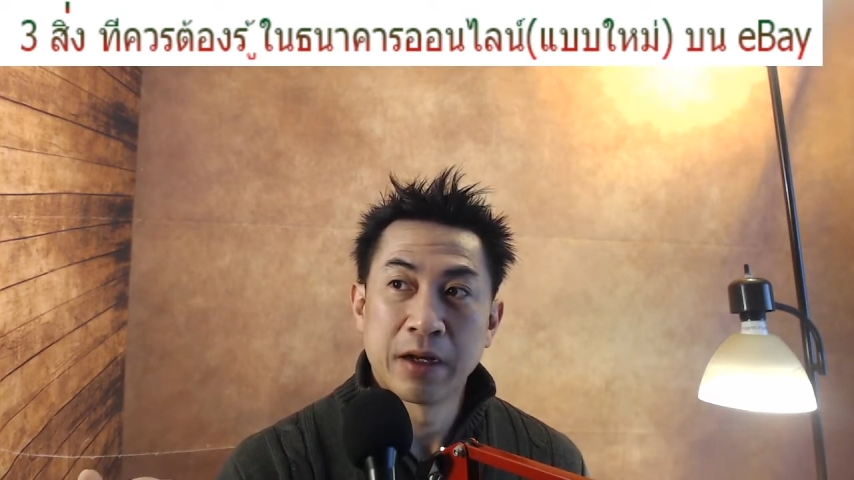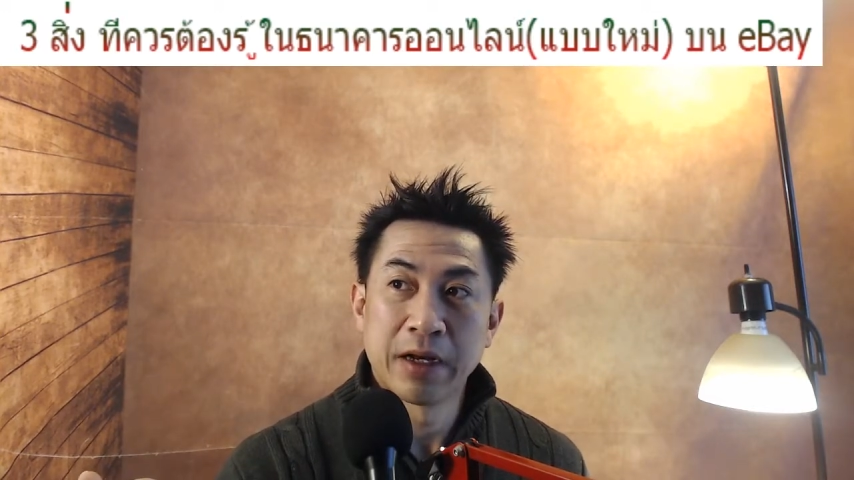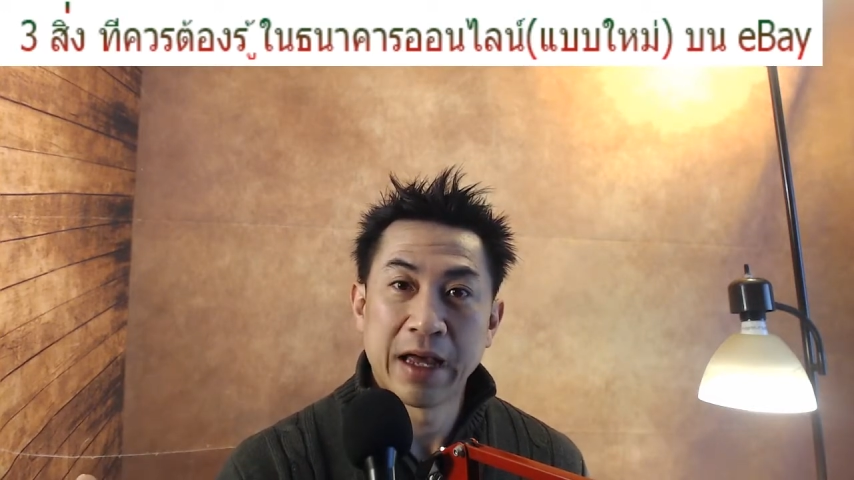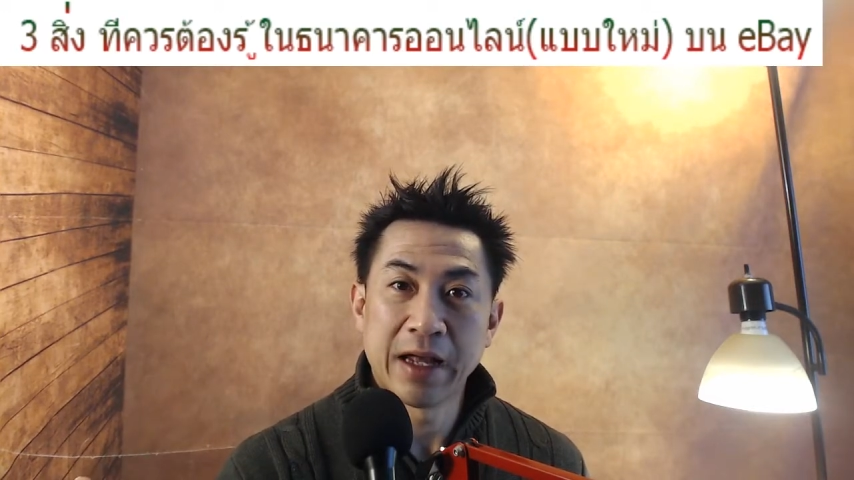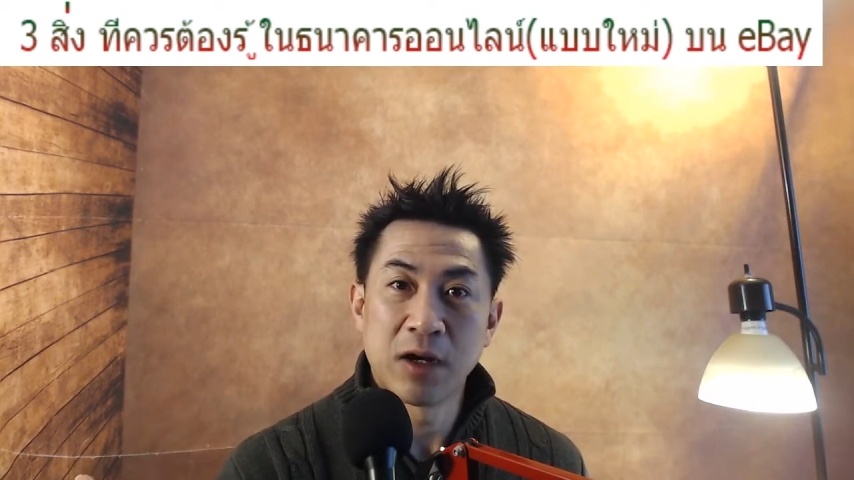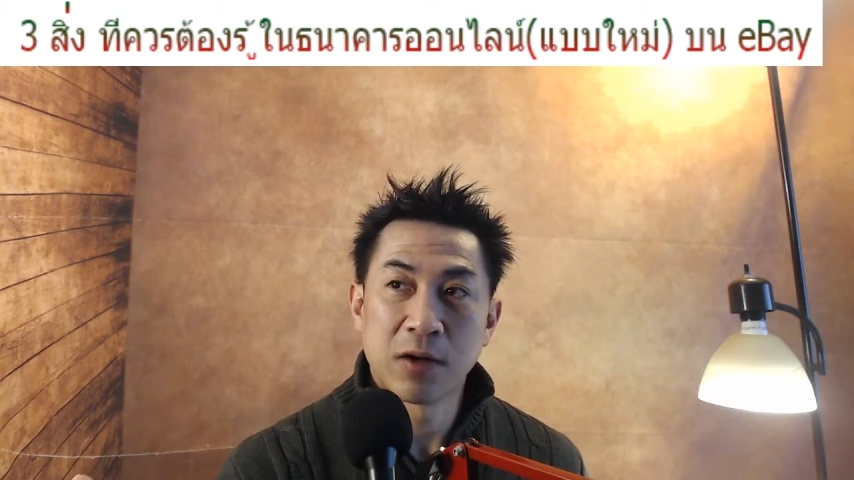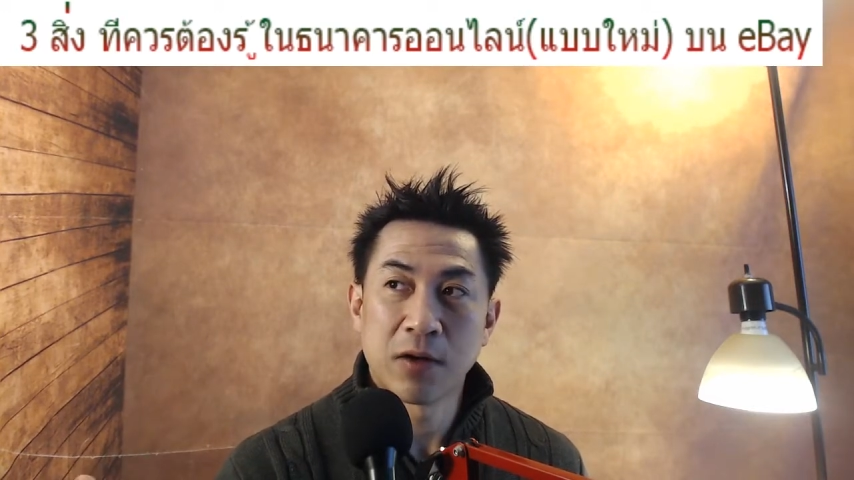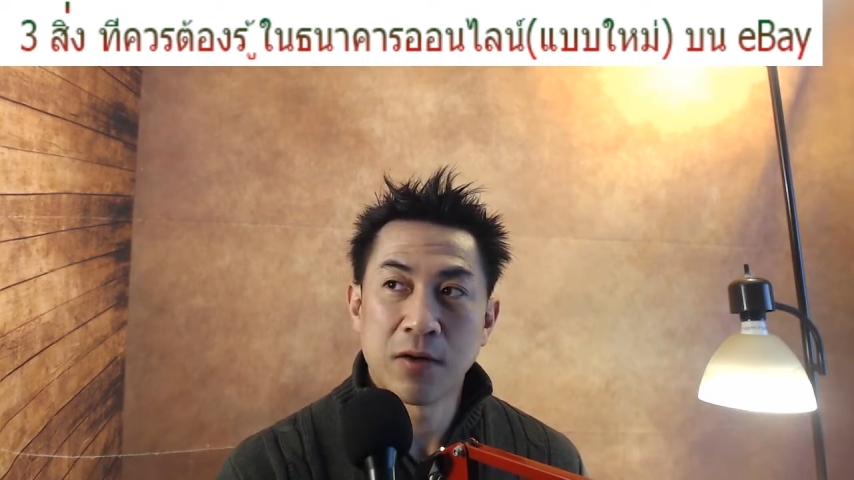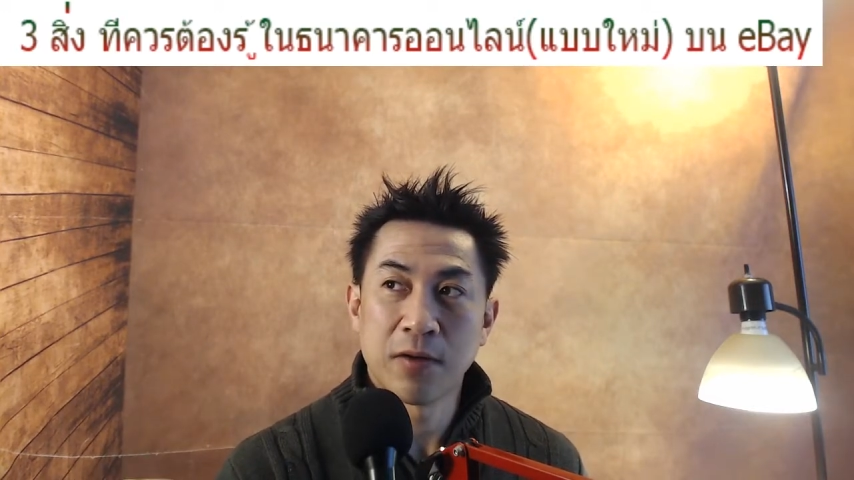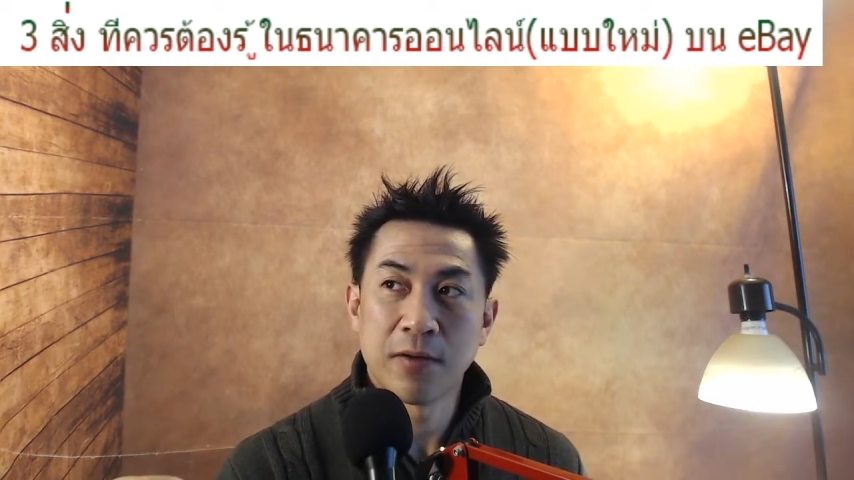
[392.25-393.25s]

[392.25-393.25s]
นะฮะแล้วก็